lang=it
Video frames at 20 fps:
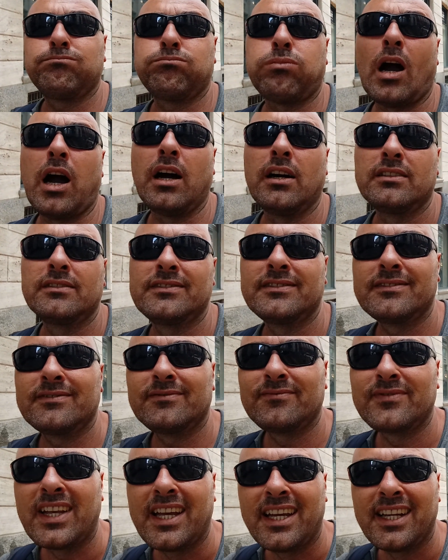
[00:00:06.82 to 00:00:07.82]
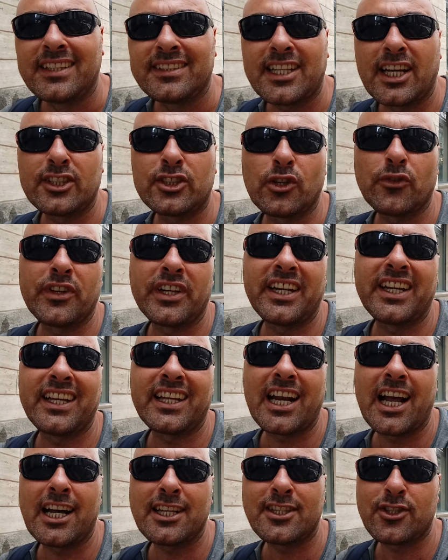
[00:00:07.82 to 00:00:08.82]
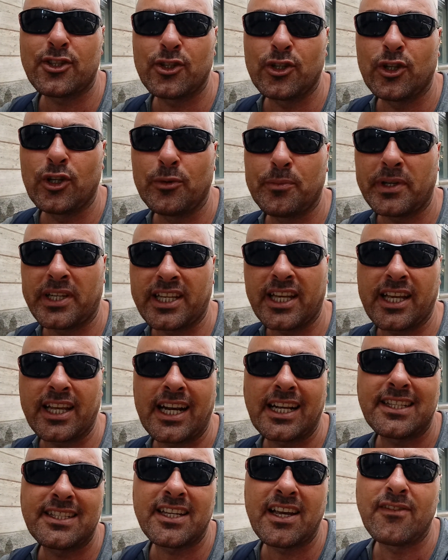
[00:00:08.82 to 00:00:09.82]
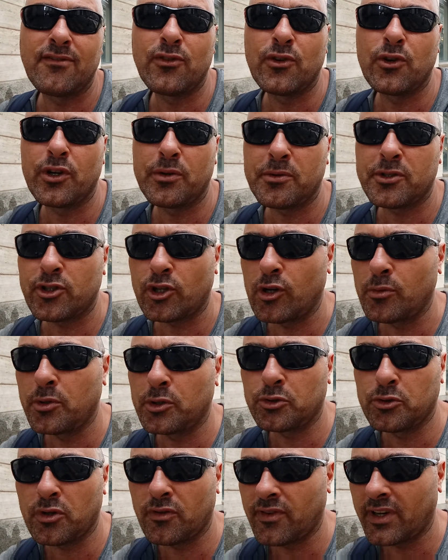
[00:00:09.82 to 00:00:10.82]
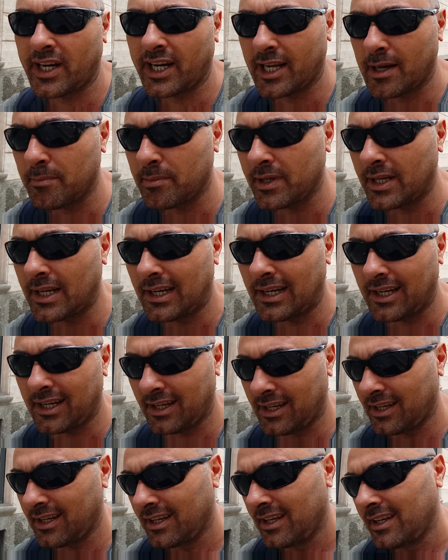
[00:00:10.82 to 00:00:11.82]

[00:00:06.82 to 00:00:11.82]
bah, tanto vi ringrazio perché grazie a voi mi sono potuto fare i capelli